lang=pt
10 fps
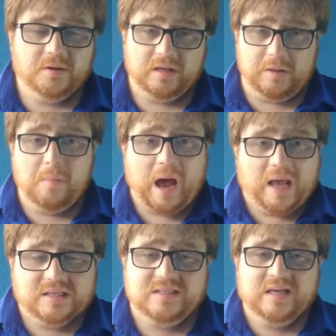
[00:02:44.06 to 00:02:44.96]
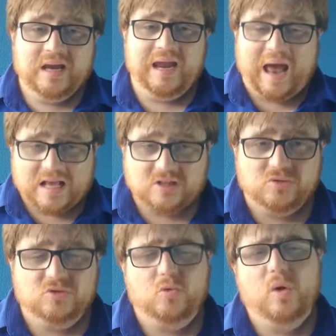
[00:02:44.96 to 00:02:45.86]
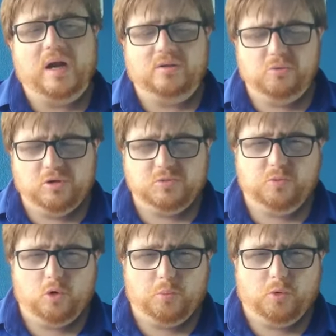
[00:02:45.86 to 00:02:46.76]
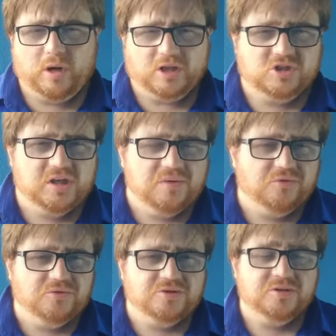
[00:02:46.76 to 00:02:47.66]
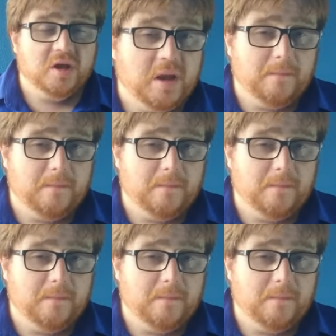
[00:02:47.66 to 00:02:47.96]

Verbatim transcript: e mais gastos com cartões corporativos,